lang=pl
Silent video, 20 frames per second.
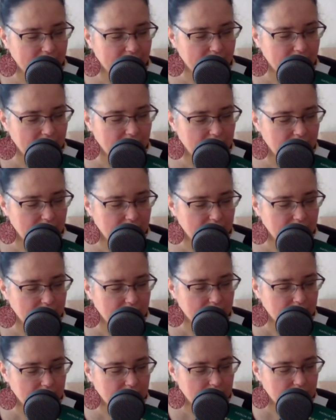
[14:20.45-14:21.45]
e,
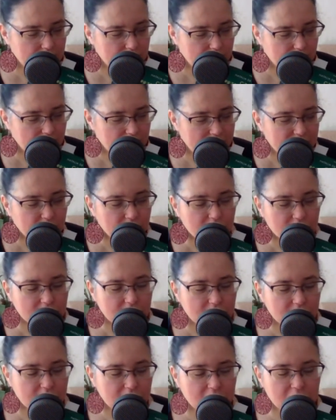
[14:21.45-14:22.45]
w
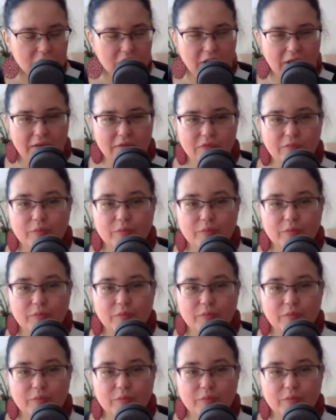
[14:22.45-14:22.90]
radości życia,